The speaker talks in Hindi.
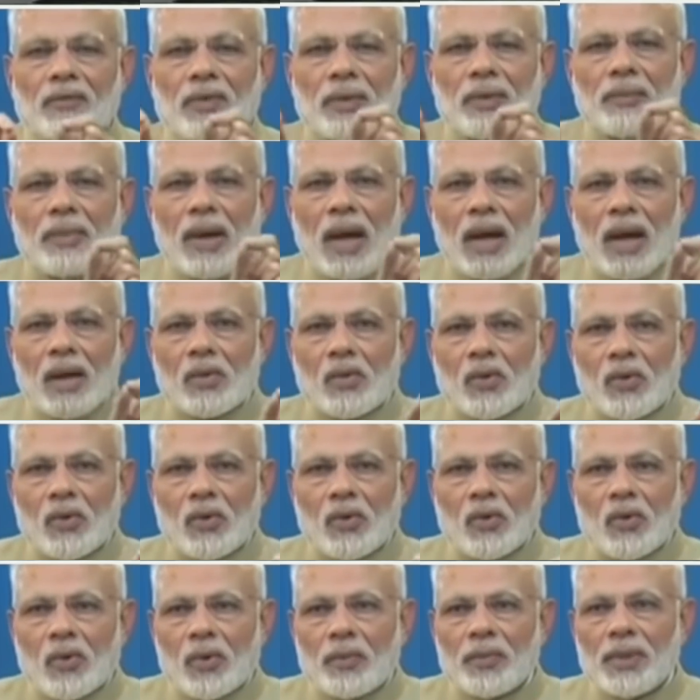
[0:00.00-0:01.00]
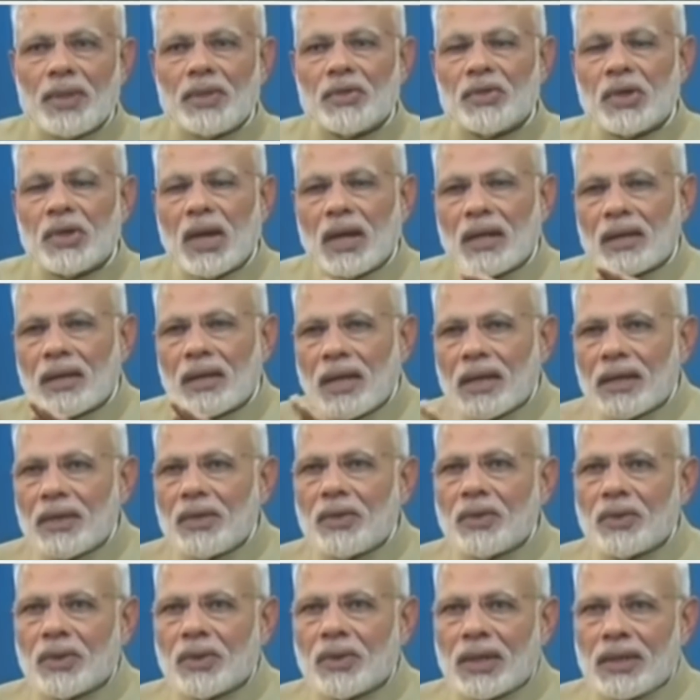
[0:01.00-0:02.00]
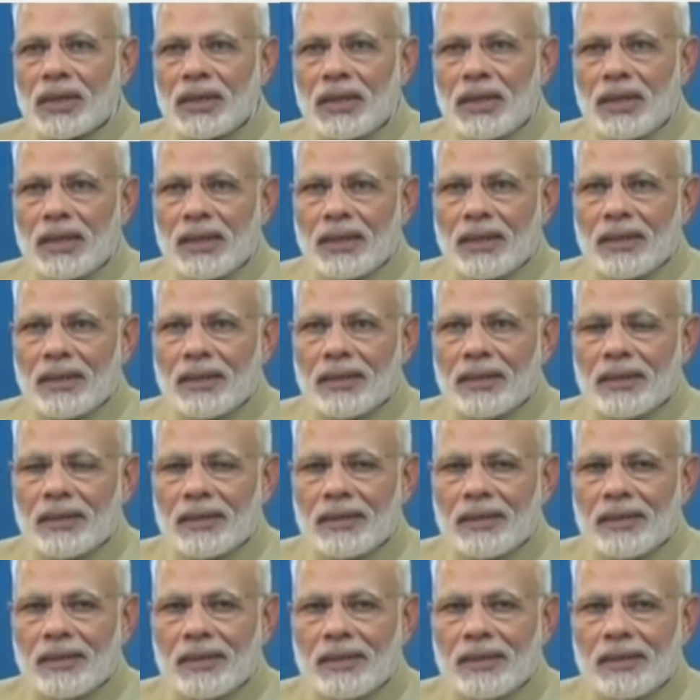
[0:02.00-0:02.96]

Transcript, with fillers: करना अनिवार्य है भले